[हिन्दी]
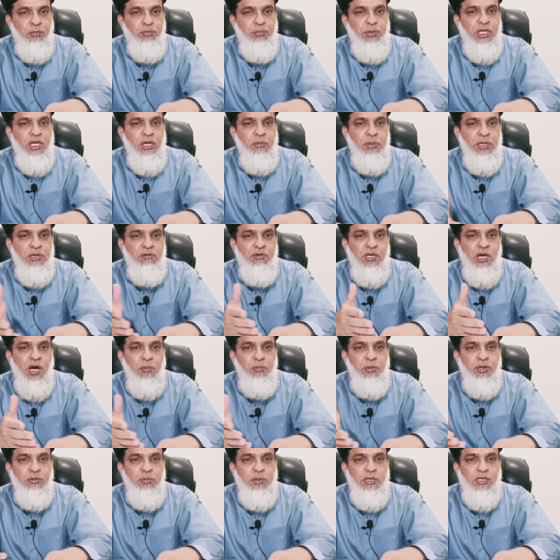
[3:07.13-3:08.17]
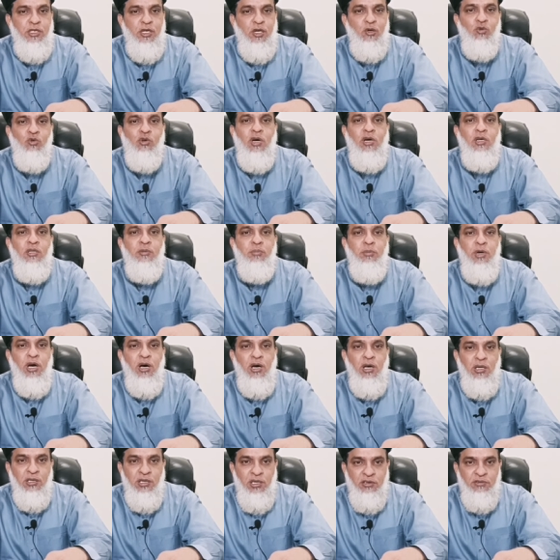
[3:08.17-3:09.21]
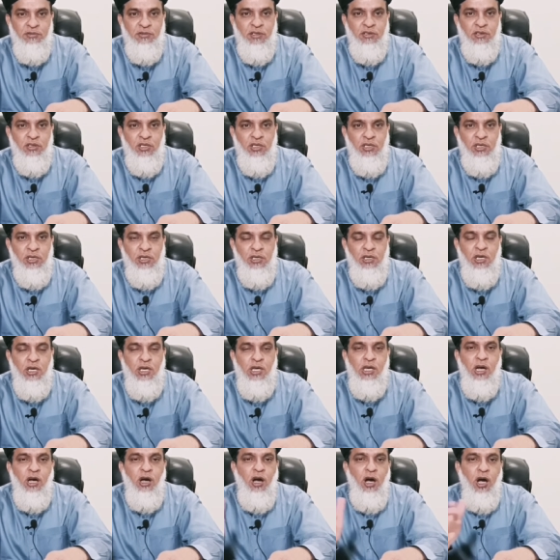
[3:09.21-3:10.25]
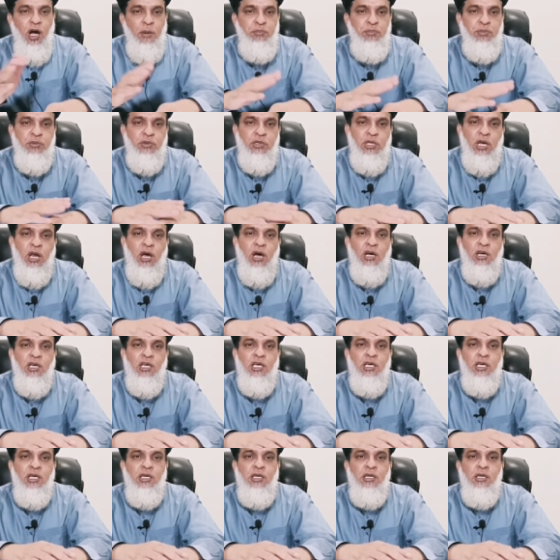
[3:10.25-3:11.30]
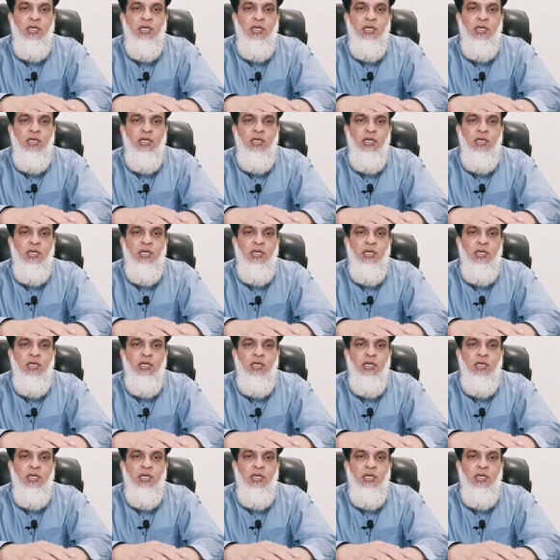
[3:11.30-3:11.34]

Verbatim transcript: मियाँ बीवी आपस में तल्लक बहाल कर सकते हैं अब तलाक